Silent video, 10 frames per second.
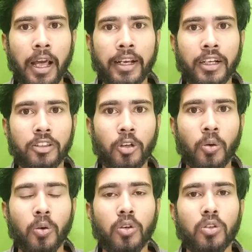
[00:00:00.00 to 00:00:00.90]
अप्लाई करते
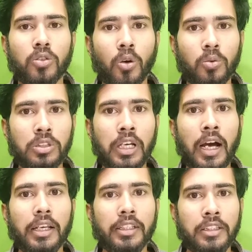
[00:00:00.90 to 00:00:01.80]
हो तो
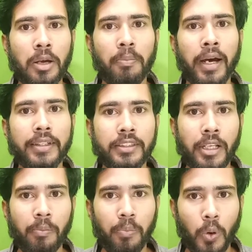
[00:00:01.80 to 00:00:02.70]
उसका स्टेप बाय
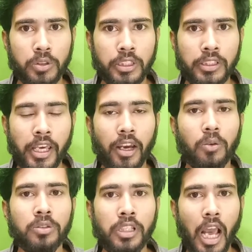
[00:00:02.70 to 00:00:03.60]
स्टेप प्रोसेस
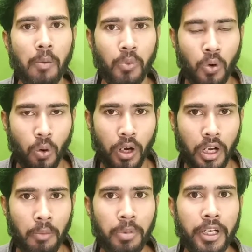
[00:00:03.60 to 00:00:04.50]
है उसे आपको
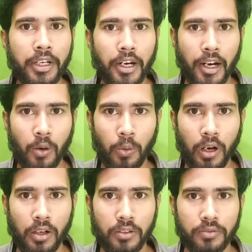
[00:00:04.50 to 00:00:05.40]
कंप्लीट करना
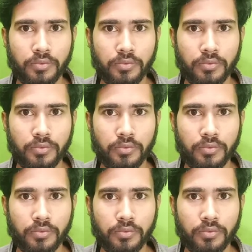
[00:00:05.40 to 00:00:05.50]
होगा